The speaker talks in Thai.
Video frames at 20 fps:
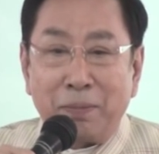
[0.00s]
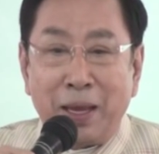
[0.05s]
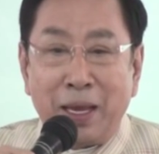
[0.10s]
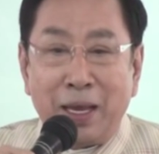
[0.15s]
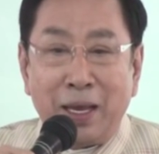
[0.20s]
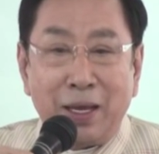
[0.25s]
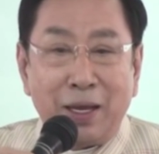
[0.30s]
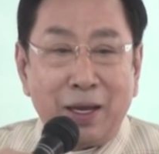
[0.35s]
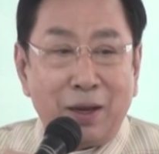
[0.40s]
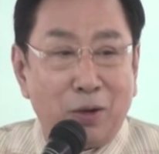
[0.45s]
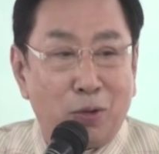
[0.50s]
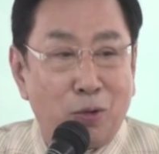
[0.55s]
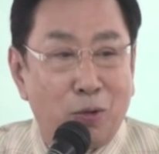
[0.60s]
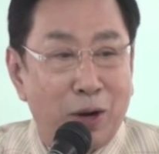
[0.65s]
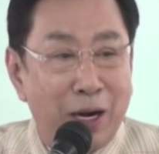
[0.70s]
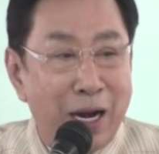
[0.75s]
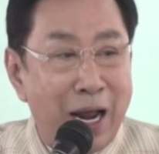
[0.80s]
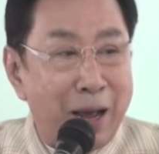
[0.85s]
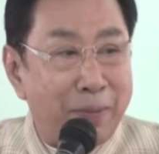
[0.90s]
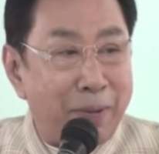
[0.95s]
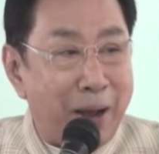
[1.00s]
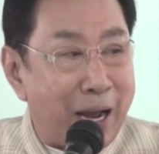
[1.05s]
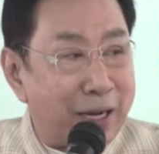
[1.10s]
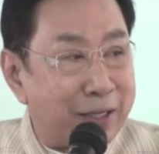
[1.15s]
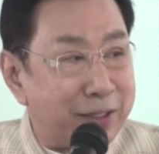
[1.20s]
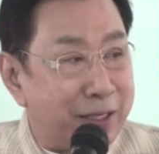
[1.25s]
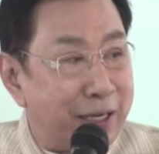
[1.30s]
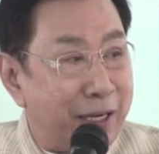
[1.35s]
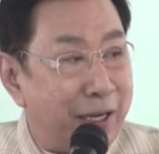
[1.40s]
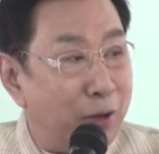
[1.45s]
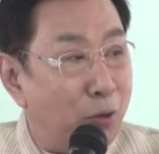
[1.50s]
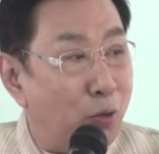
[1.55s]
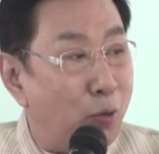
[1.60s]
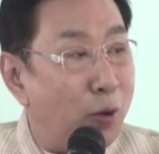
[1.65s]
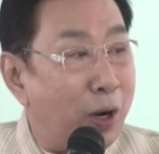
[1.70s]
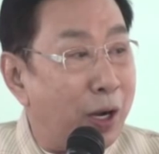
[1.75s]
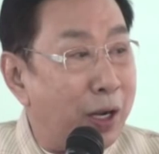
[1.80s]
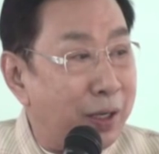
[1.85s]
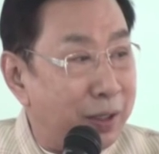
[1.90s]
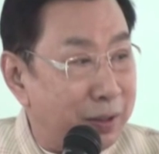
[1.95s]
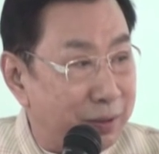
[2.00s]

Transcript: มีหัวหน้าพรรคสี่หัว